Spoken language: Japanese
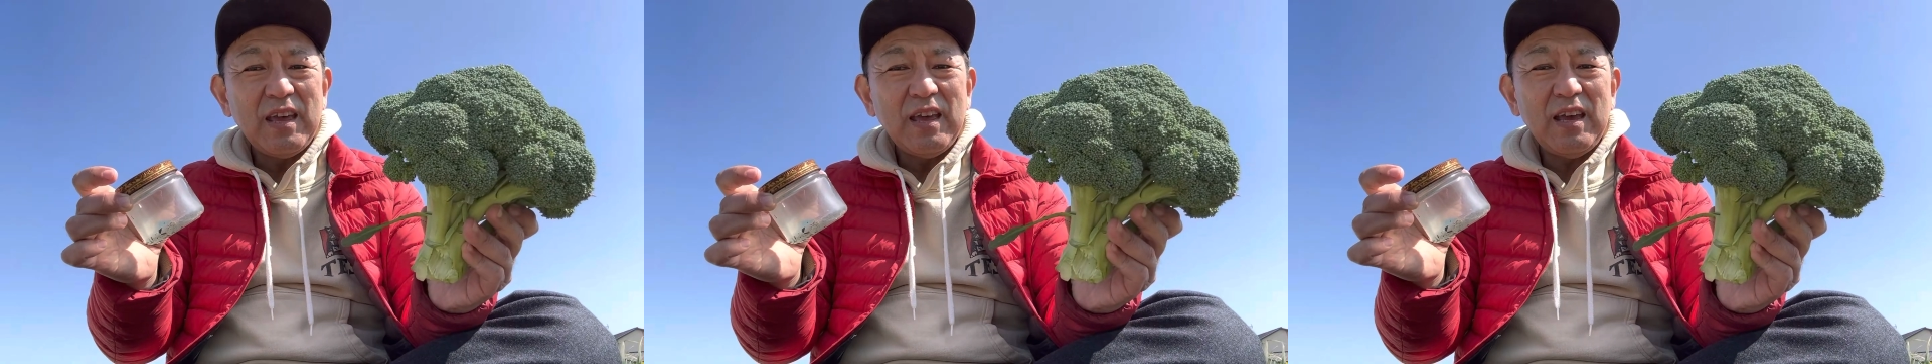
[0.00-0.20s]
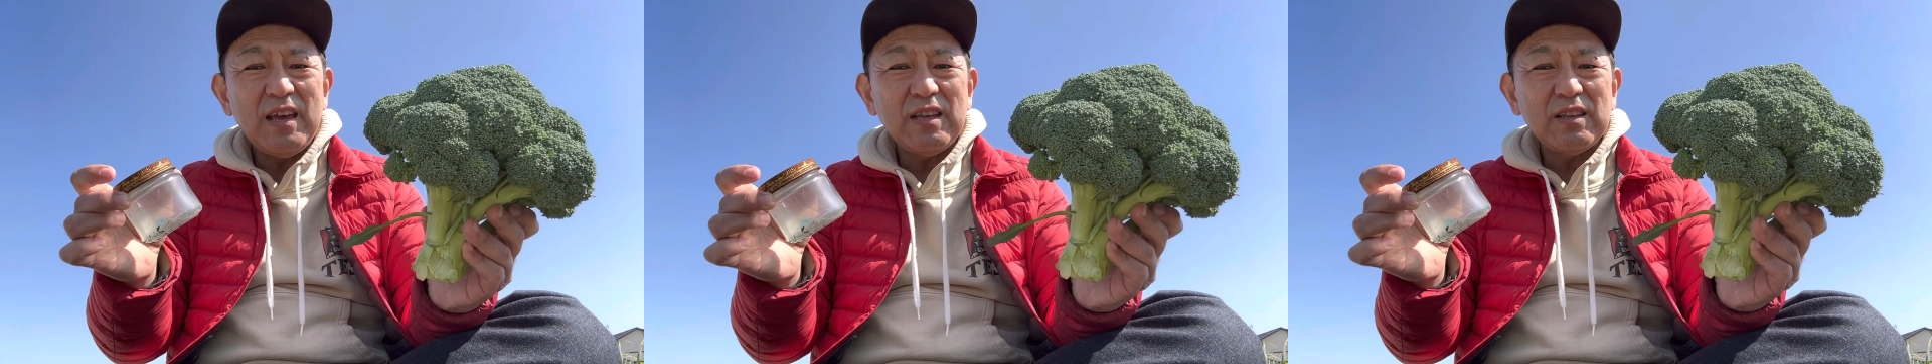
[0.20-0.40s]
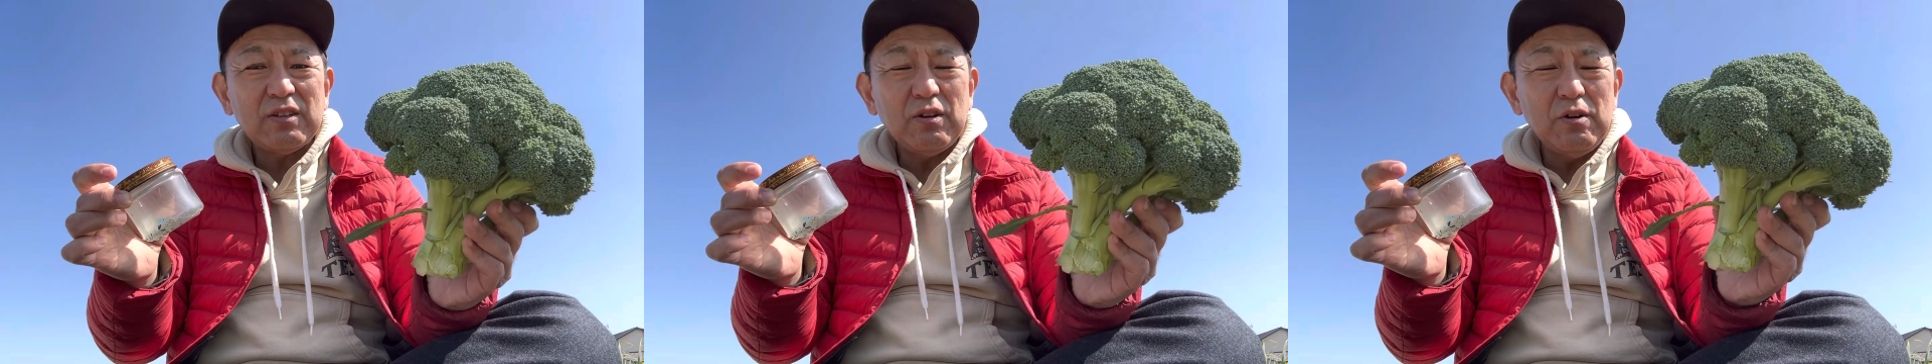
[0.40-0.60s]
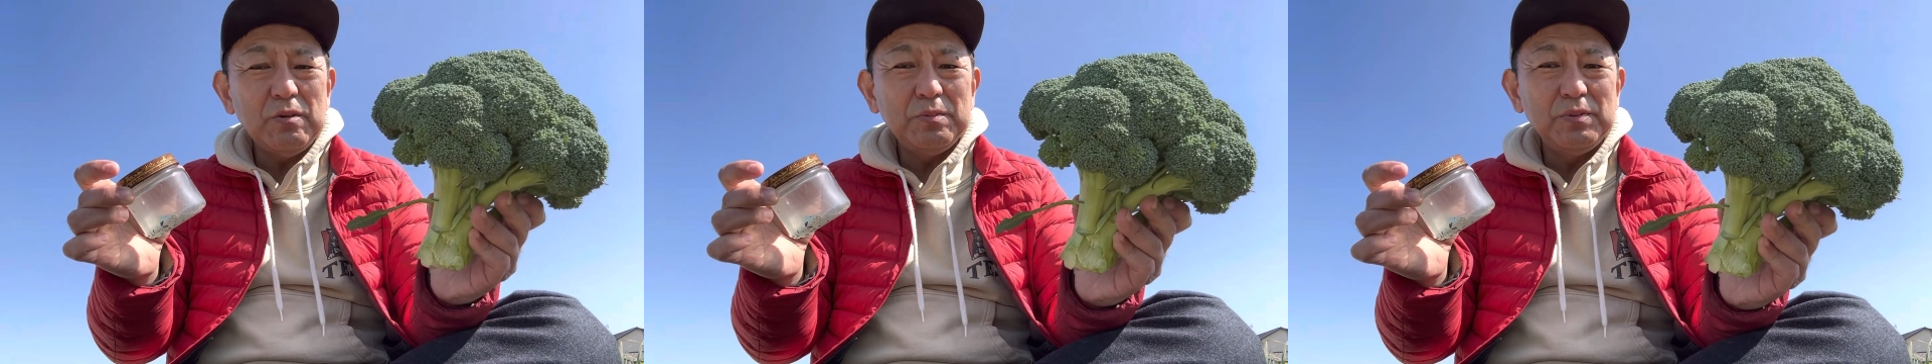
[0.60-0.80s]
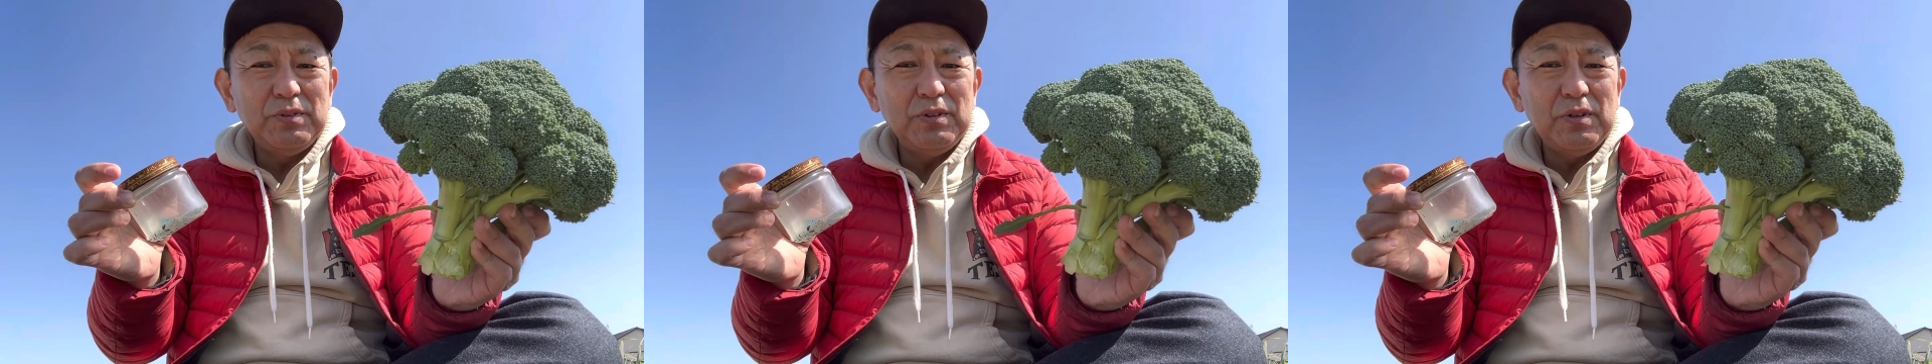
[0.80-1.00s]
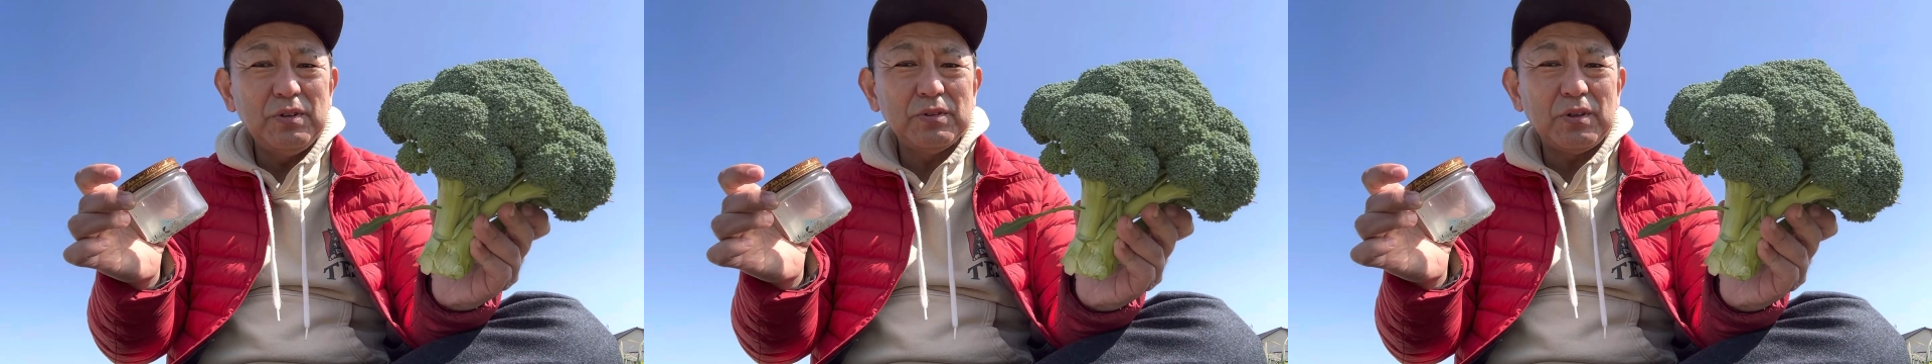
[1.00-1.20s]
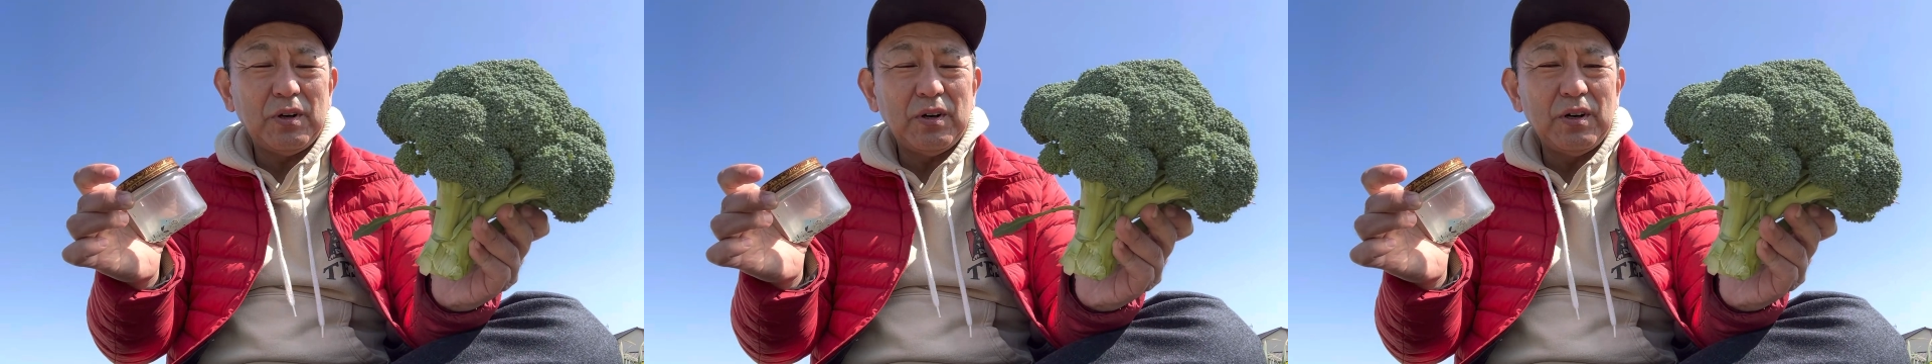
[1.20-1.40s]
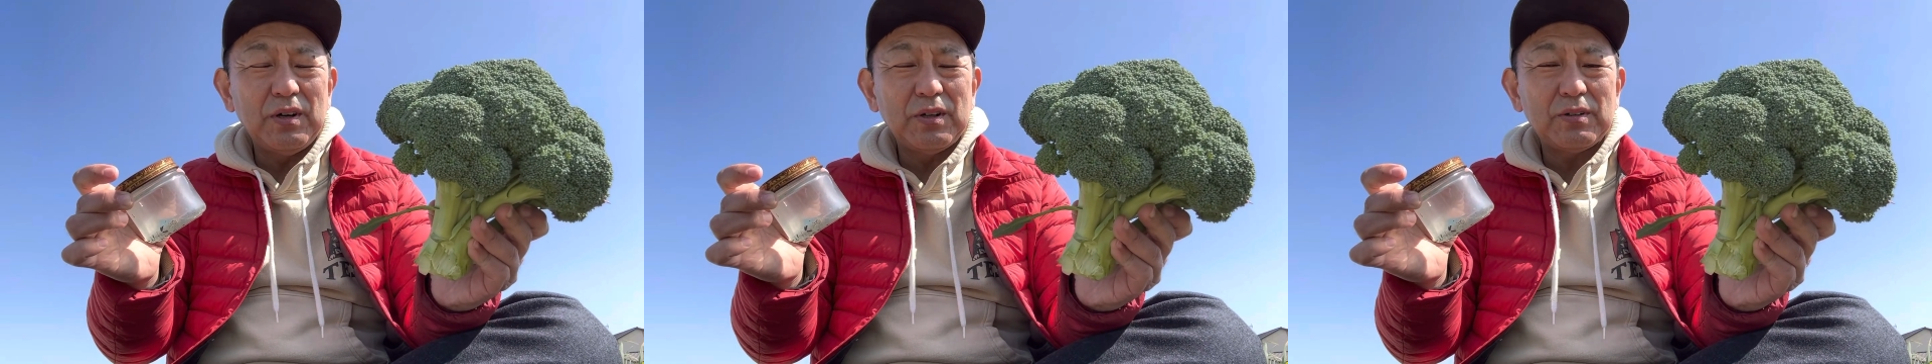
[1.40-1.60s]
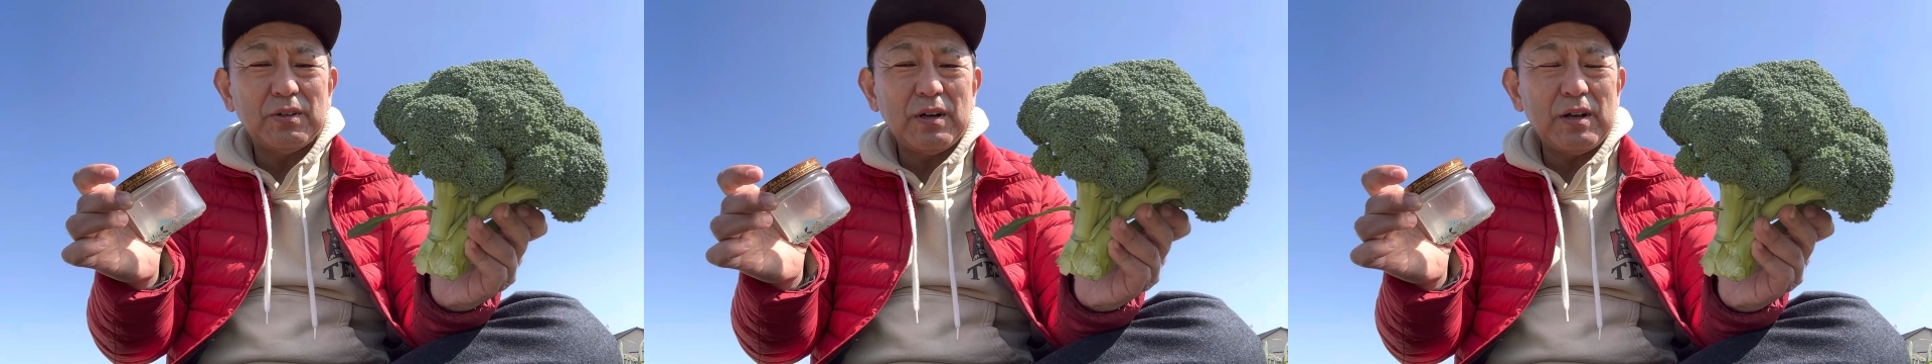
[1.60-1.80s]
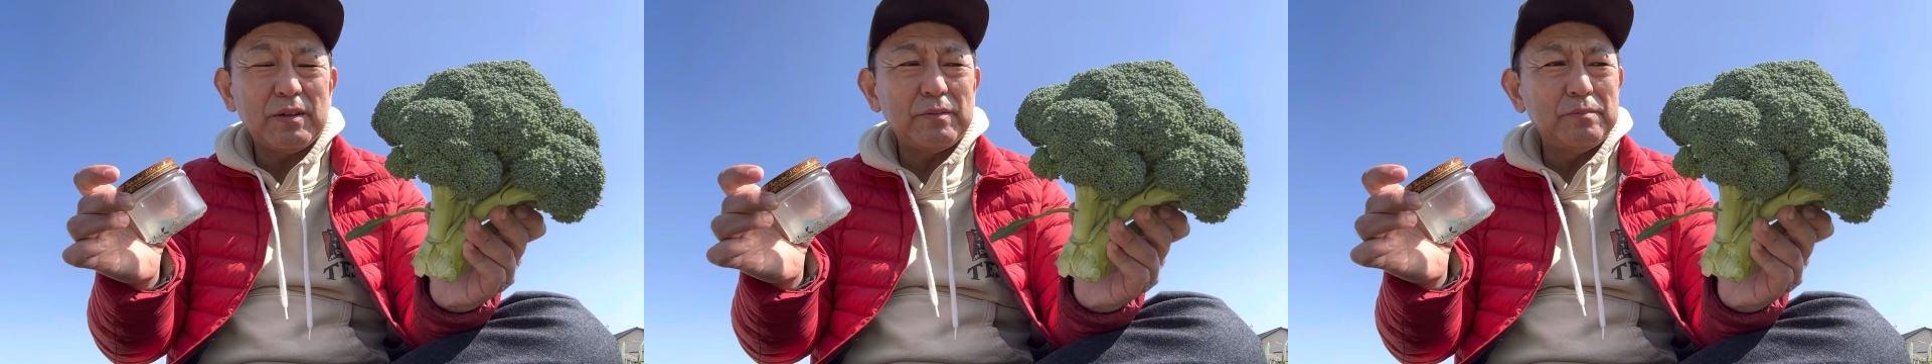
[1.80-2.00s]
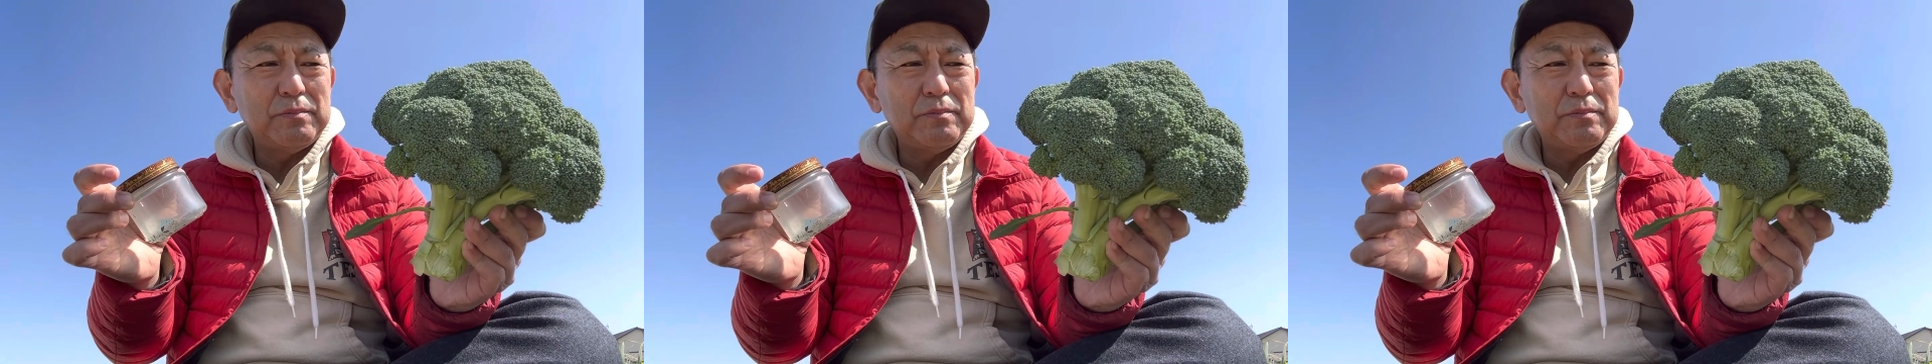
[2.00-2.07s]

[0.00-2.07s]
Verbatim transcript: え糖分濃度、これは、